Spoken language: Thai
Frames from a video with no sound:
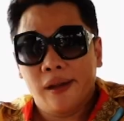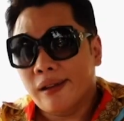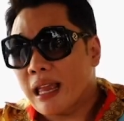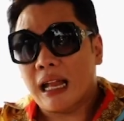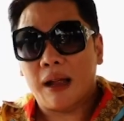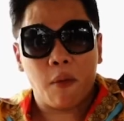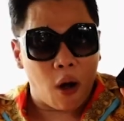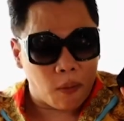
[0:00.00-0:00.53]

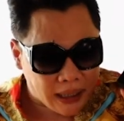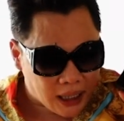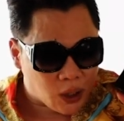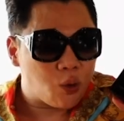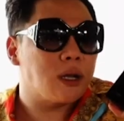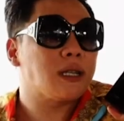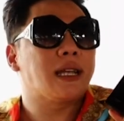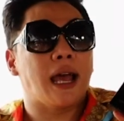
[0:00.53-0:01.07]
แต่น้ำหอมเซน
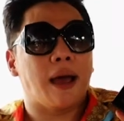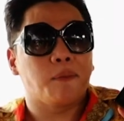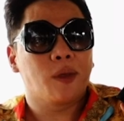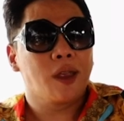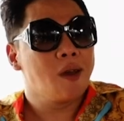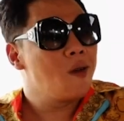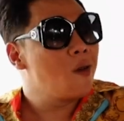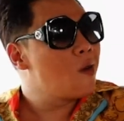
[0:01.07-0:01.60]
ชัวสเนี่ย
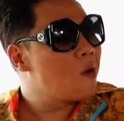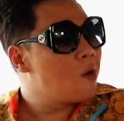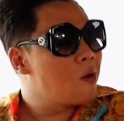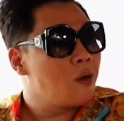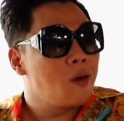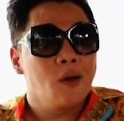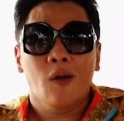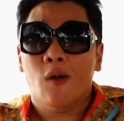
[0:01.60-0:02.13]

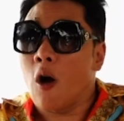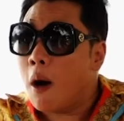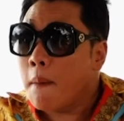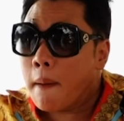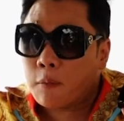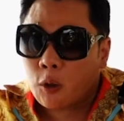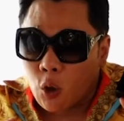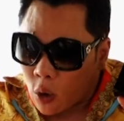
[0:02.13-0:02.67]
ขอ
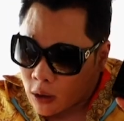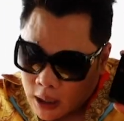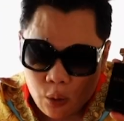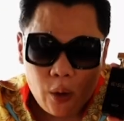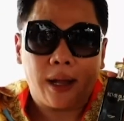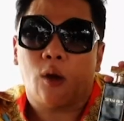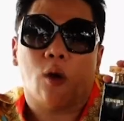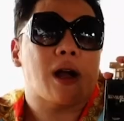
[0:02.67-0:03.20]
แบบโจทย์ที่
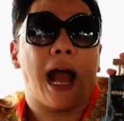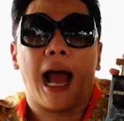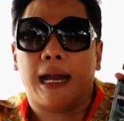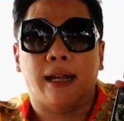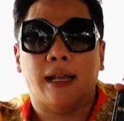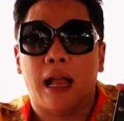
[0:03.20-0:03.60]
ตัวเองต้องการเลย